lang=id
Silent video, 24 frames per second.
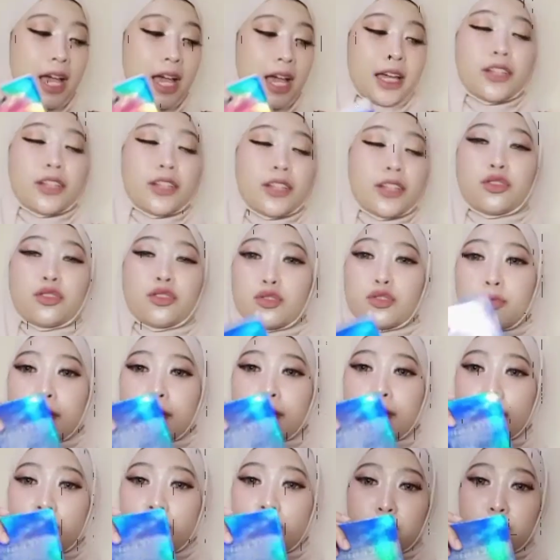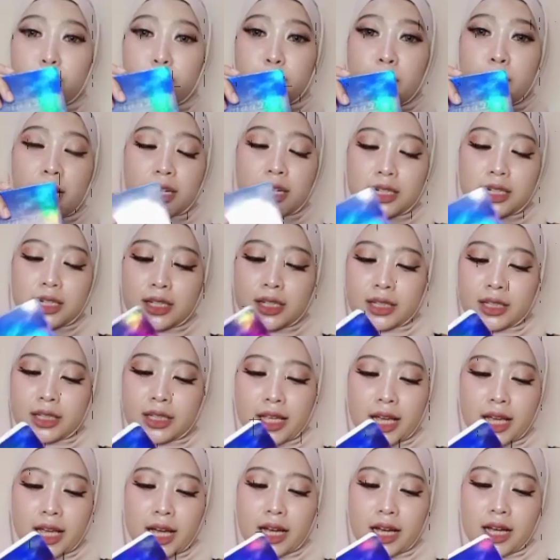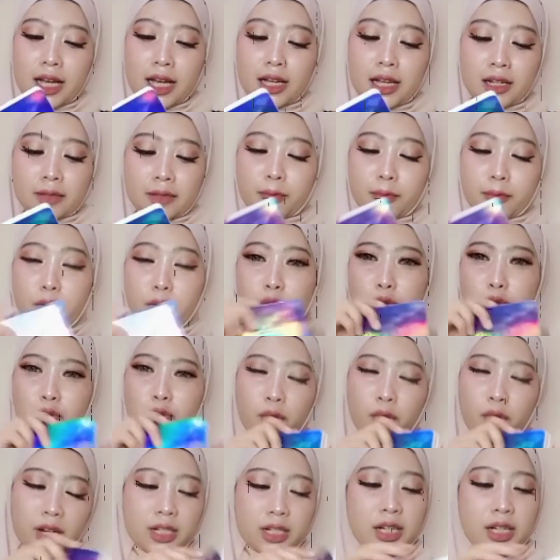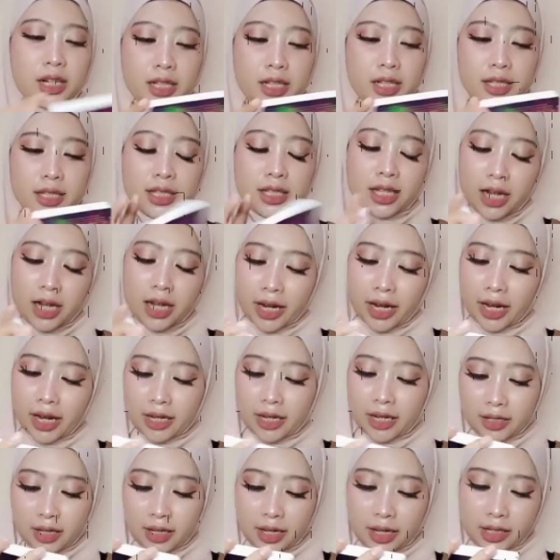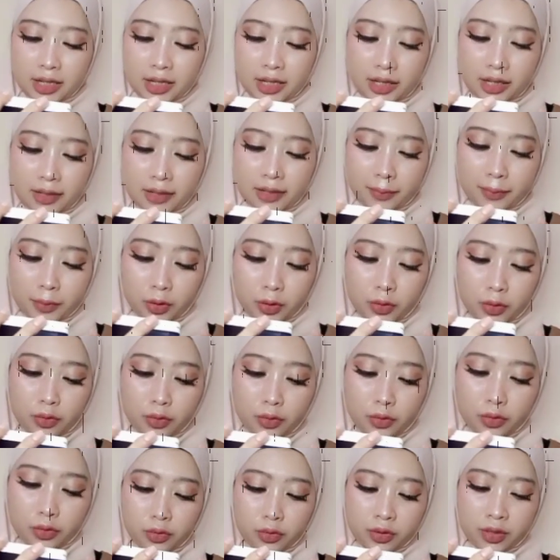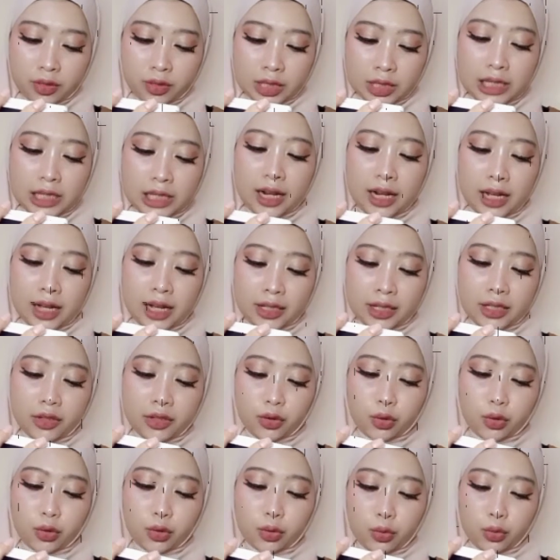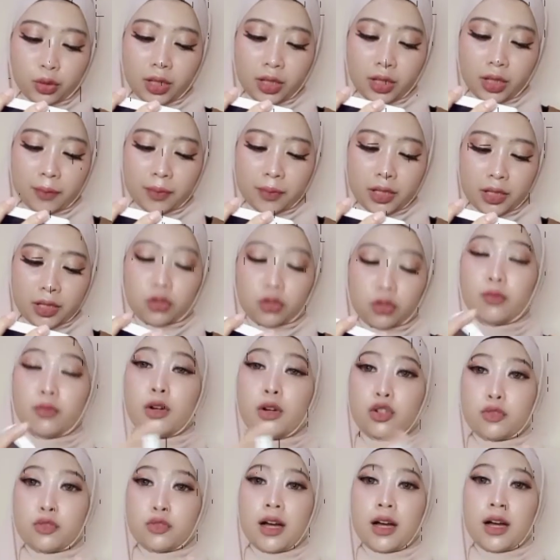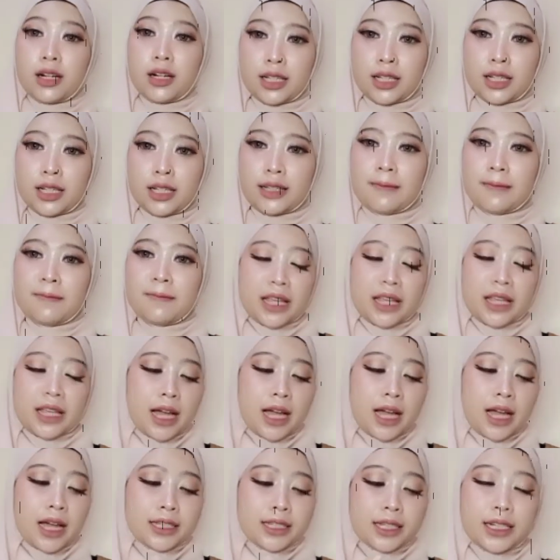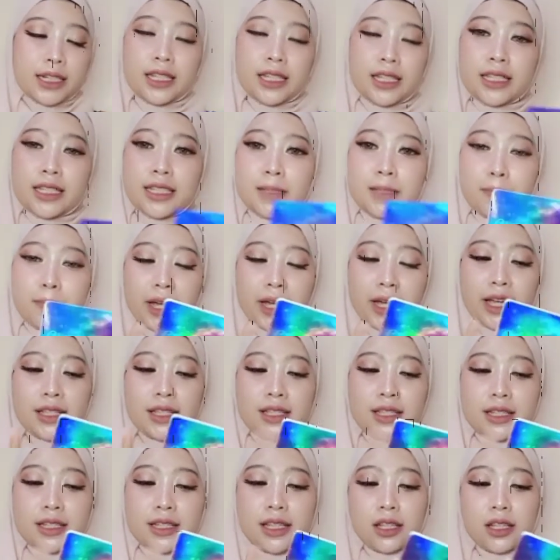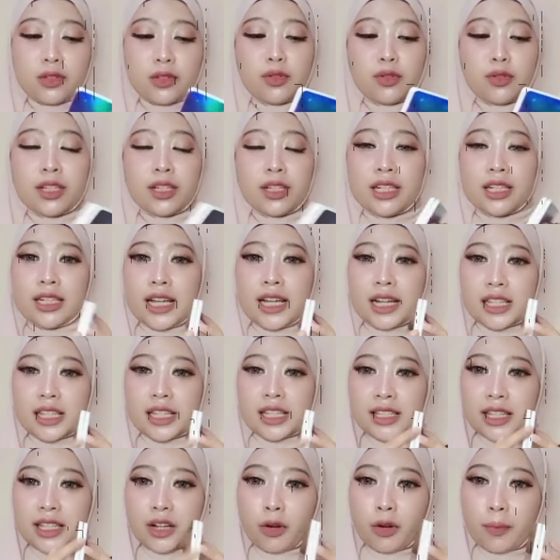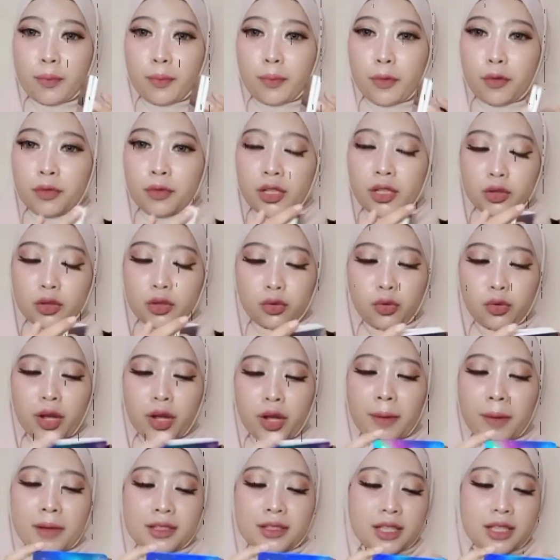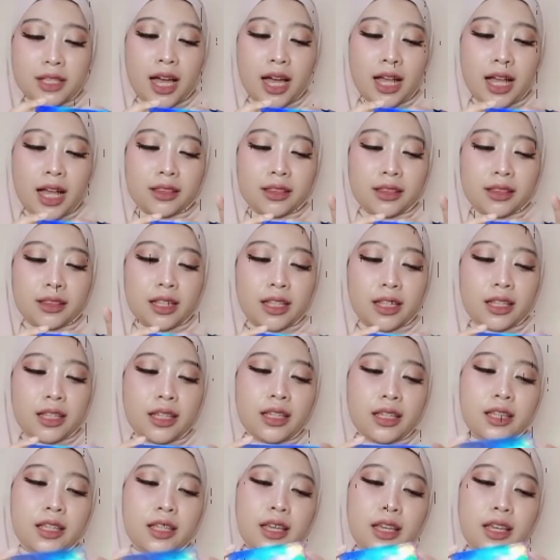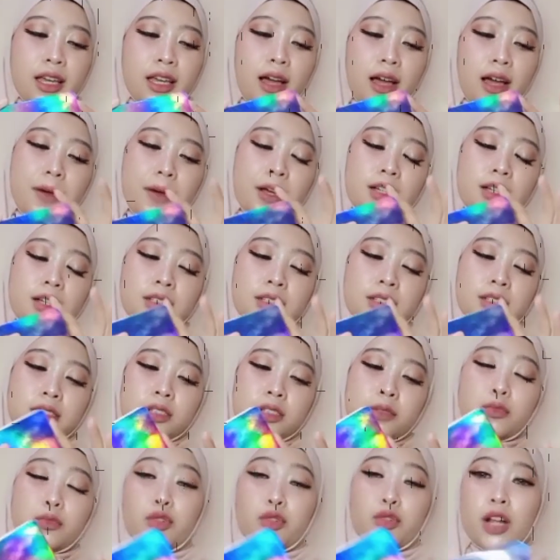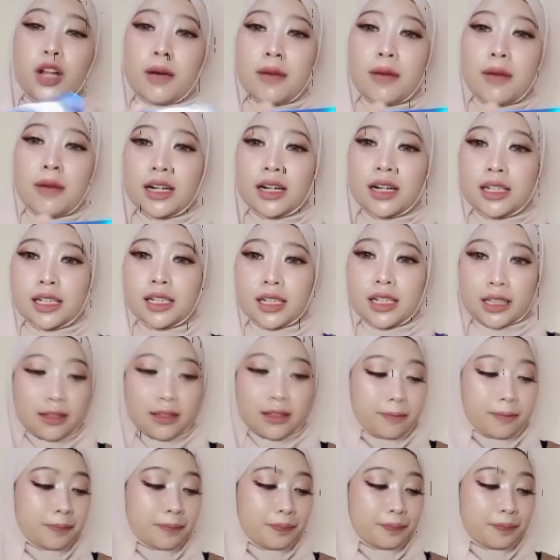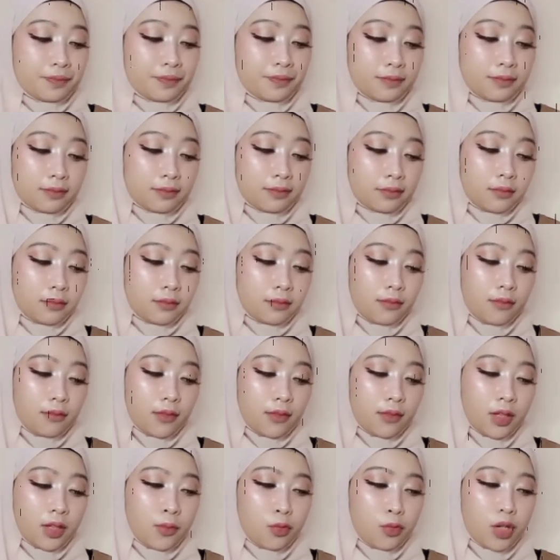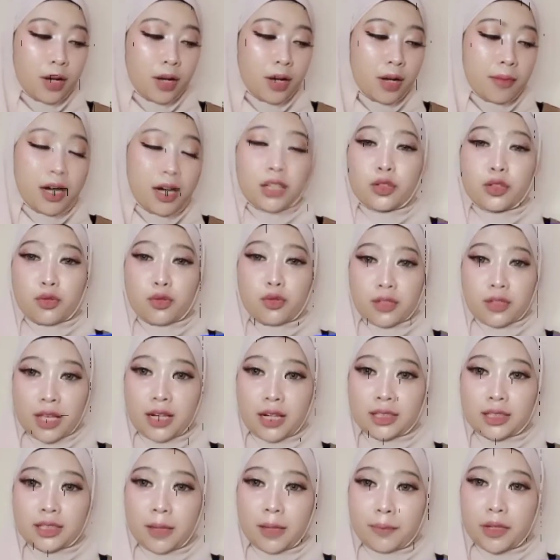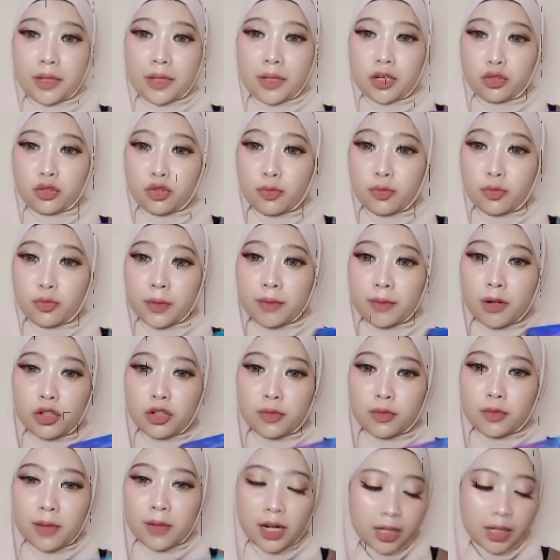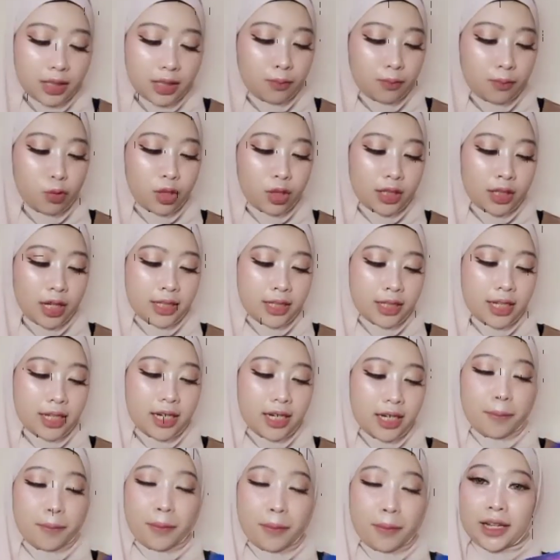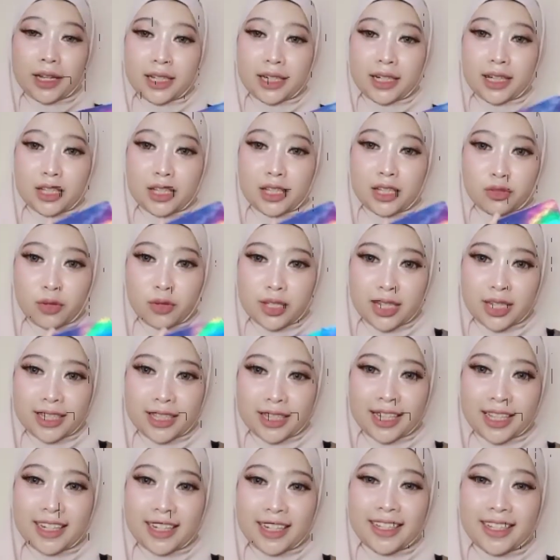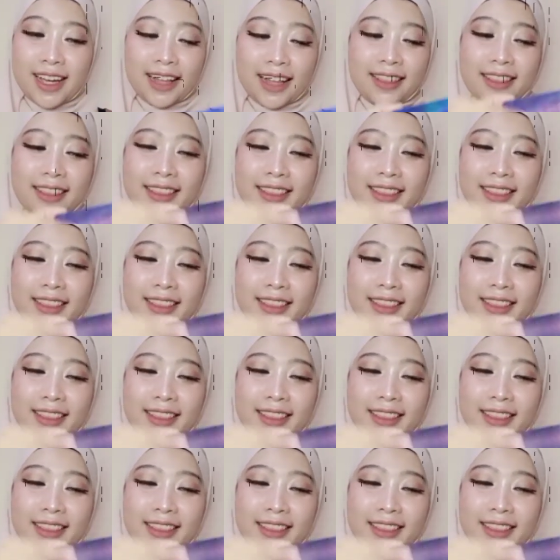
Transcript: ini tuh super bagus banget ya produk luar negeri sih kayaknya ini produk Cina gitu tapi ini tuh bagus banget jadi si packagingnya itu ini dari styrofoam gitu emang sih anti eh apa mudah banget mudah banget rusak tapi ini tuh super bagus banget buat kalian yang pengen lihat langsung aja kita lihat